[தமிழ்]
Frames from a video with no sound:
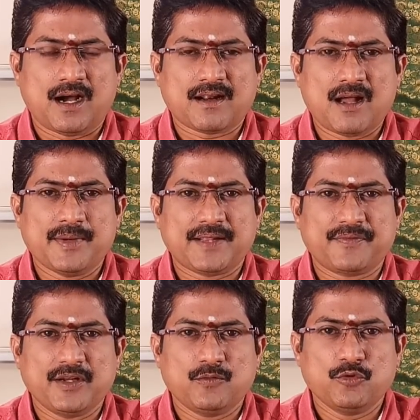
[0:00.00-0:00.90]
ஆறாம்
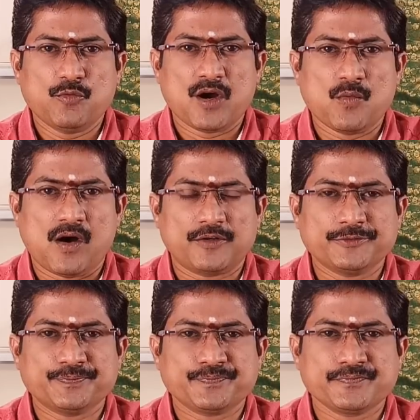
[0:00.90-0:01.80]
இடத்தில் குரு
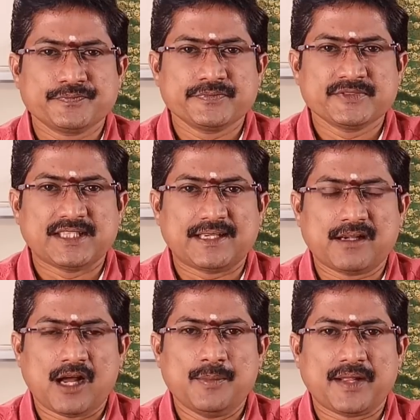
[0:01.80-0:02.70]
பகவானும்
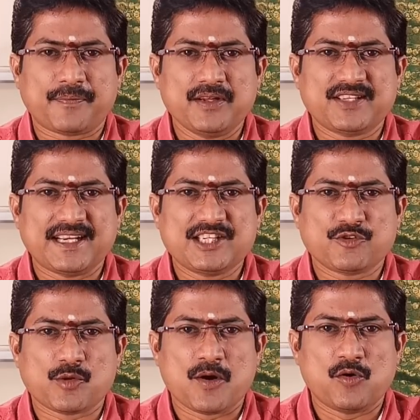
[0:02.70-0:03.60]
எட்டாம் இடத்தில்
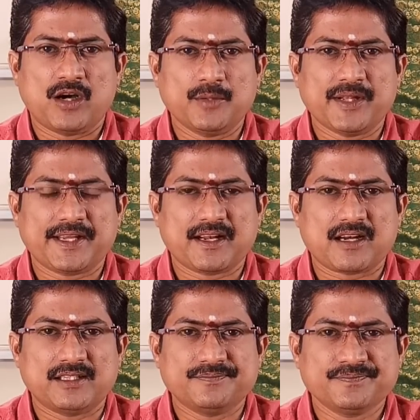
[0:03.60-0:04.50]
சனீஸ்வர பகவானும்
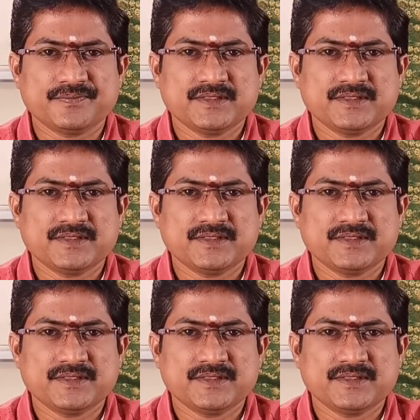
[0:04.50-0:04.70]
இருக்கிறார்கள்